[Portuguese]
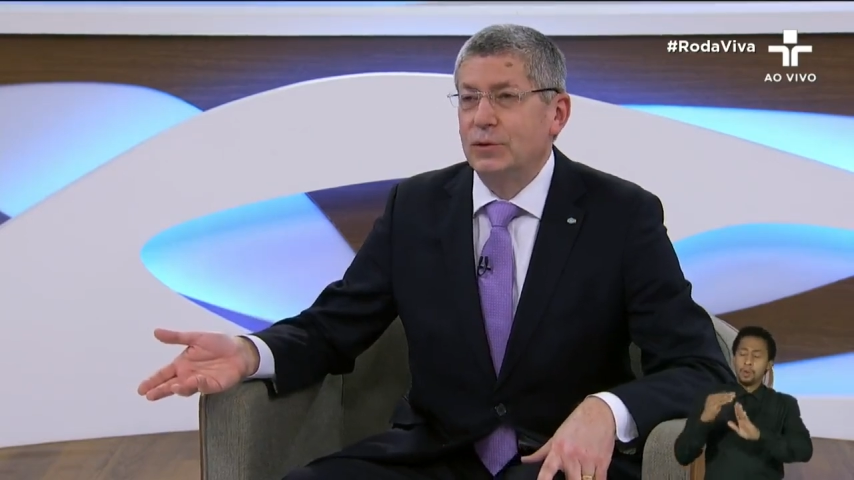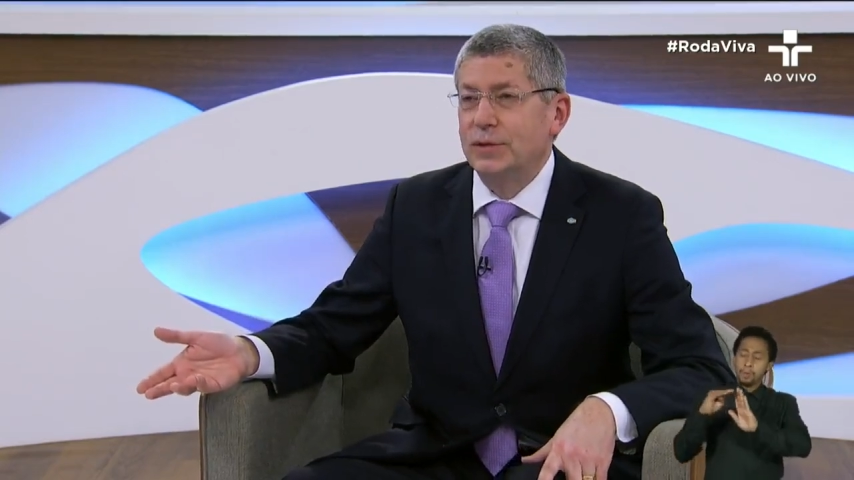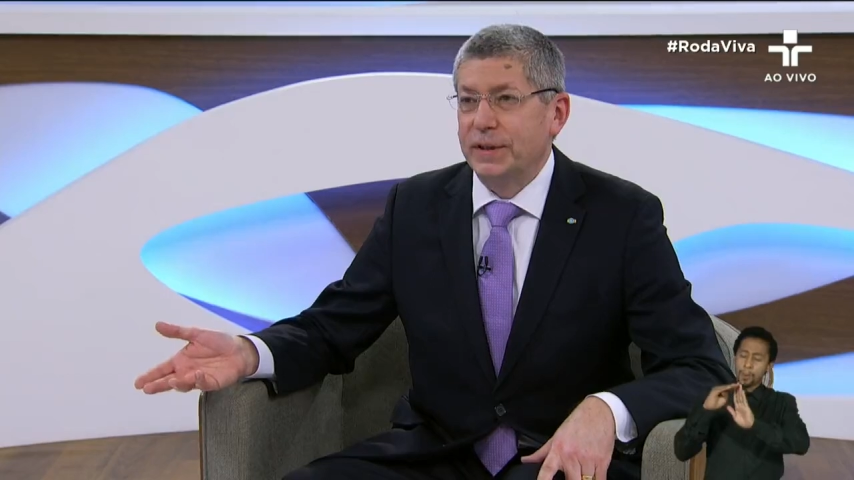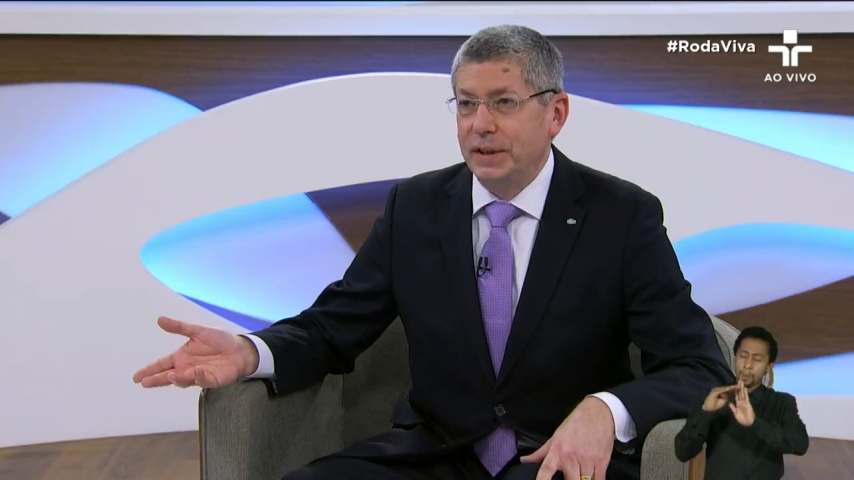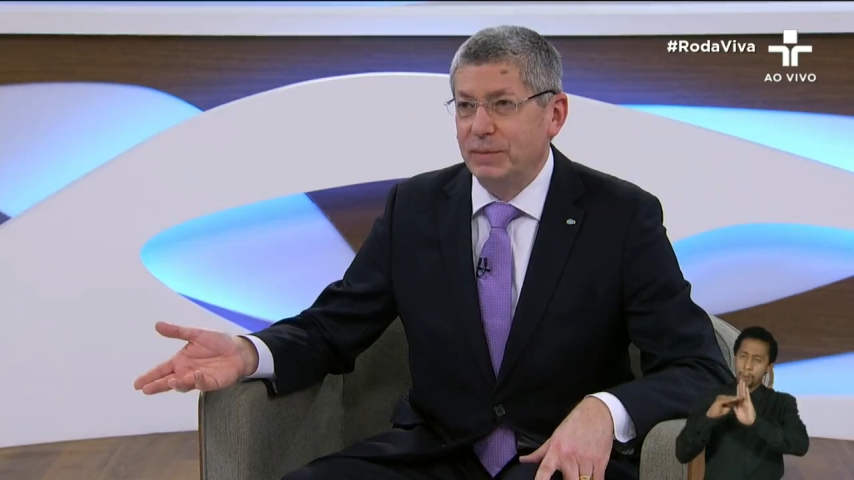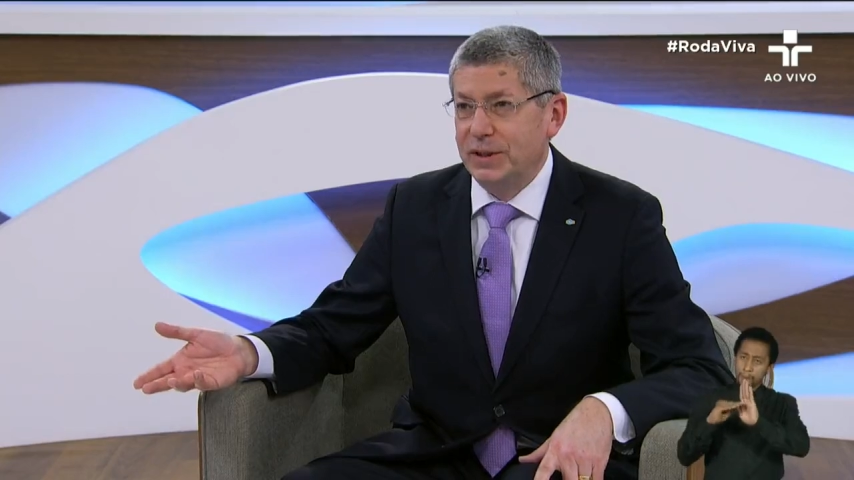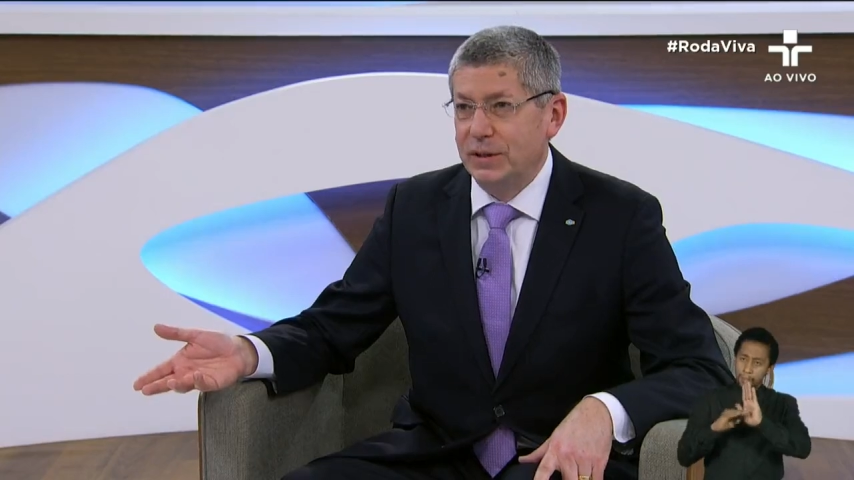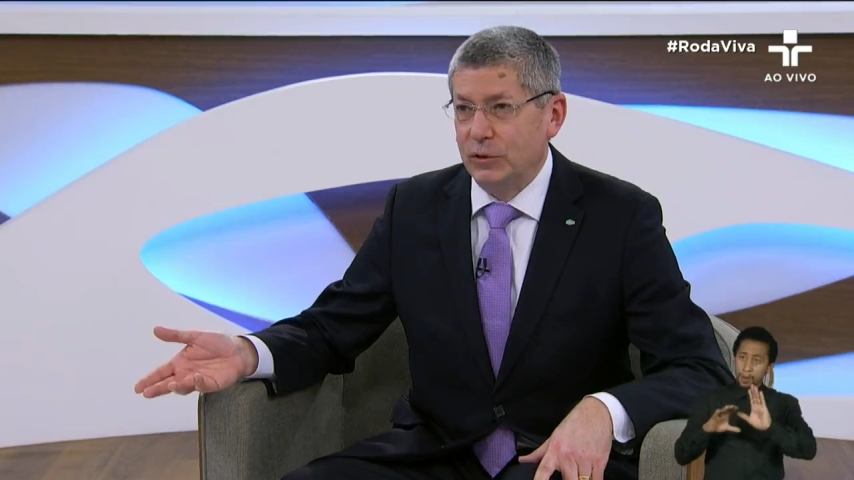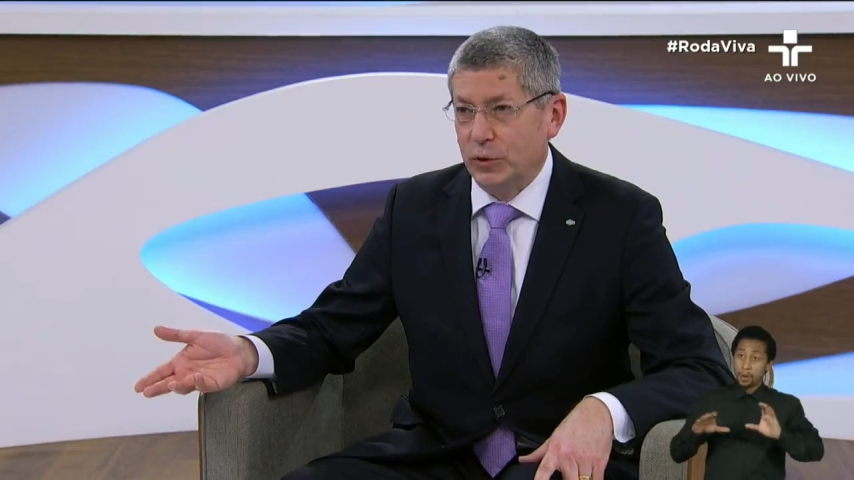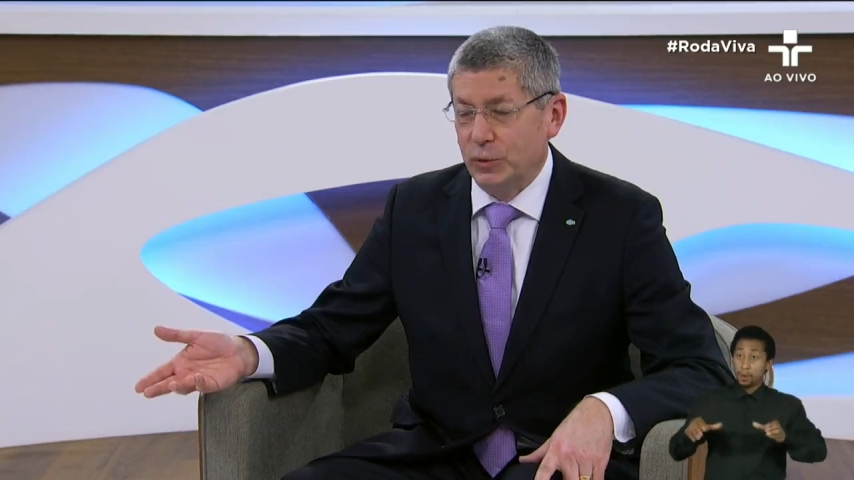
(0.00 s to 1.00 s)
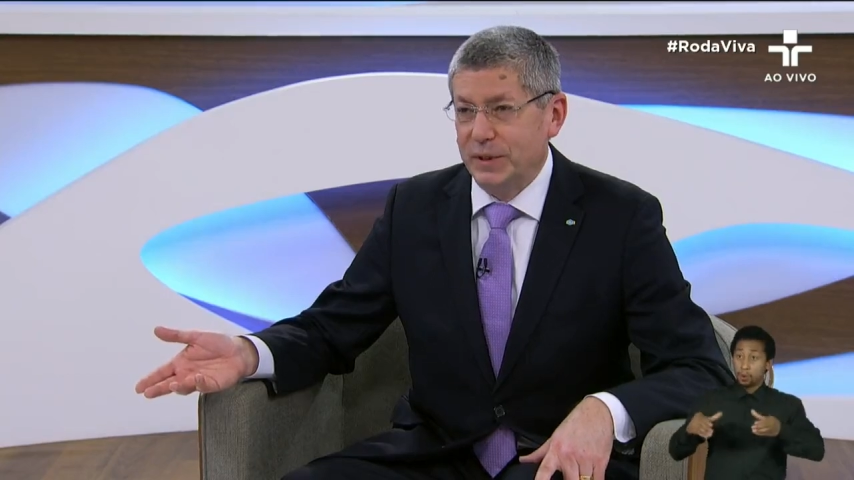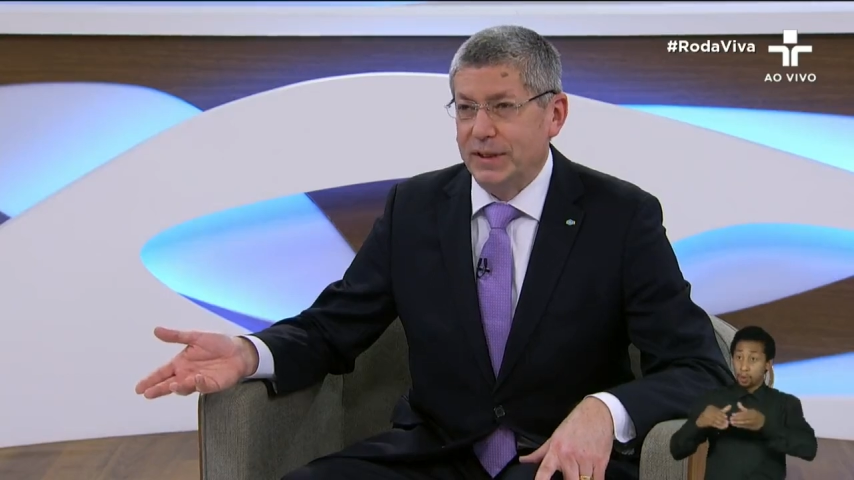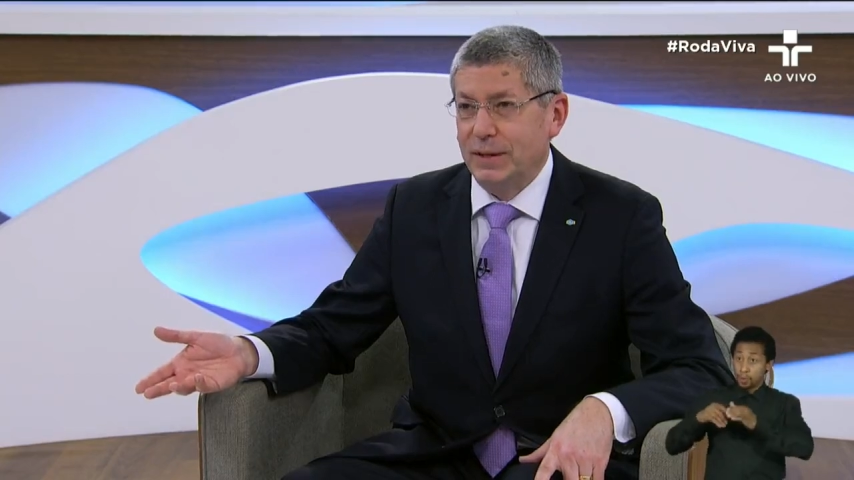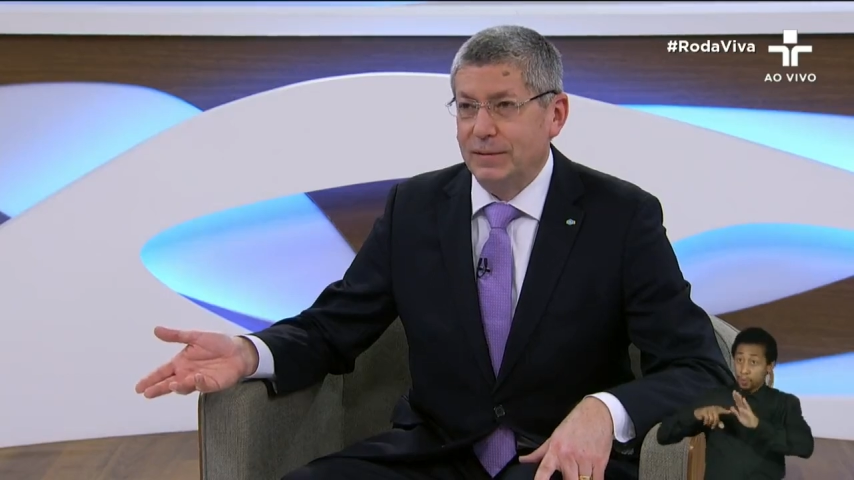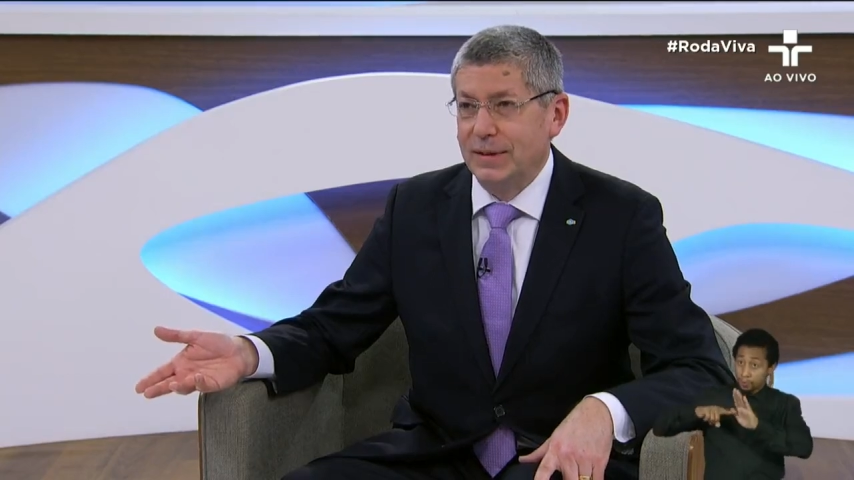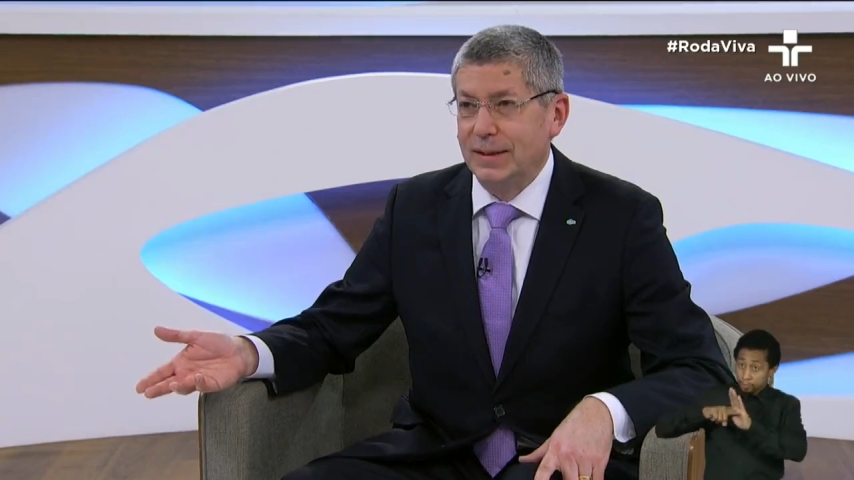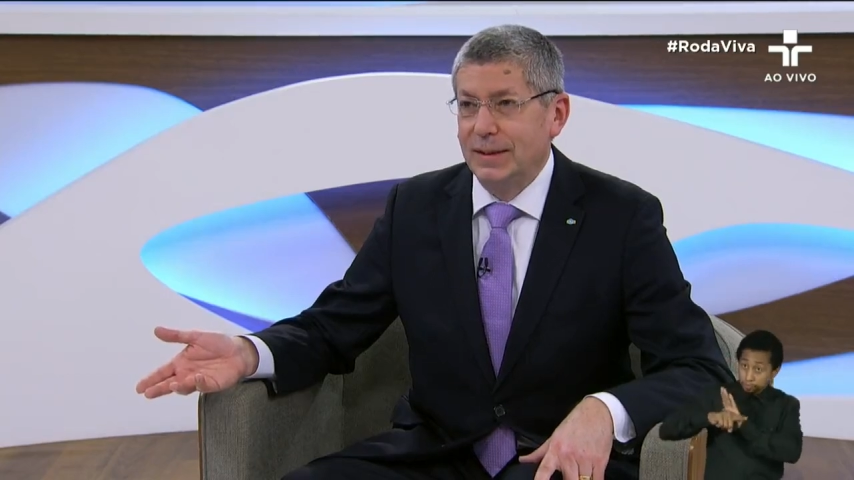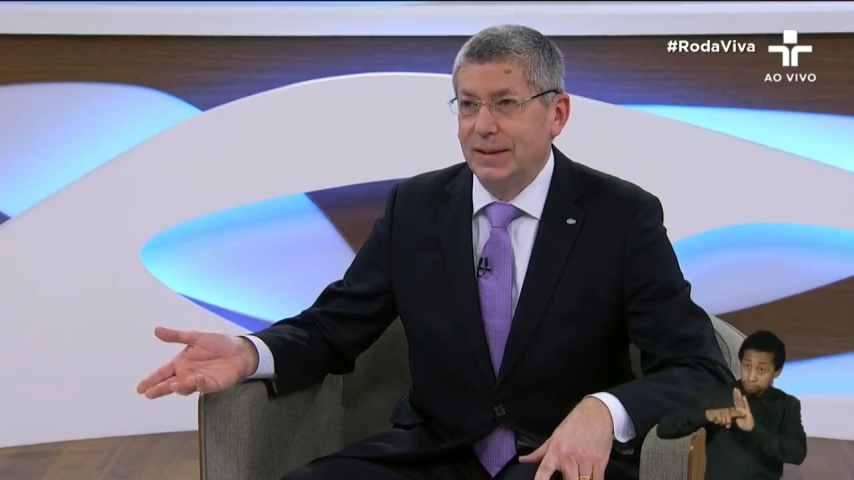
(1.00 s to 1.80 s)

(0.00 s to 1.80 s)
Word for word: dos Crimes de Corrupção.